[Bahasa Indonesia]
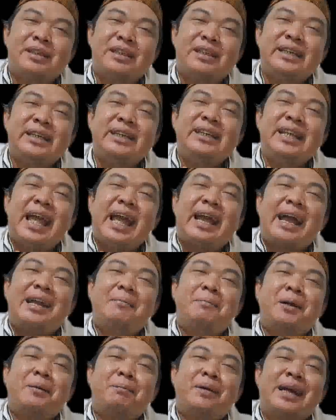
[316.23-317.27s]
ini akan
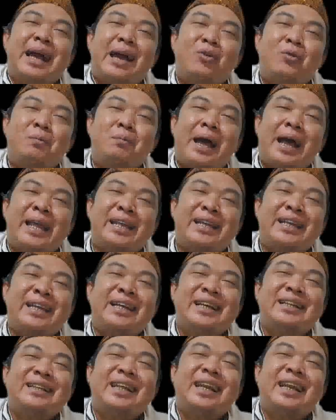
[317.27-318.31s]
berpengaruh baik
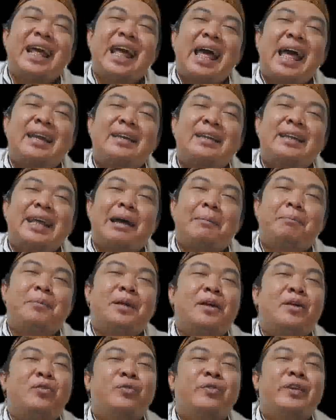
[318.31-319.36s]
terhadap
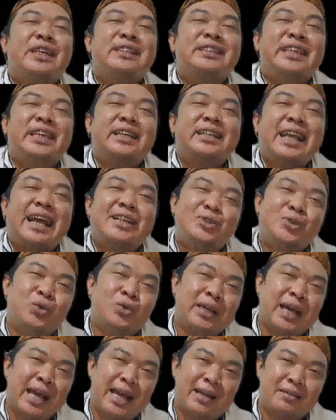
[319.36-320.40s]
fisiknya
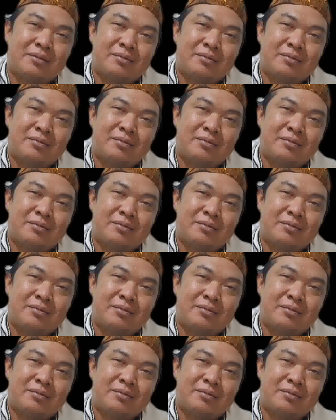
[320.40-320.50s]
juga.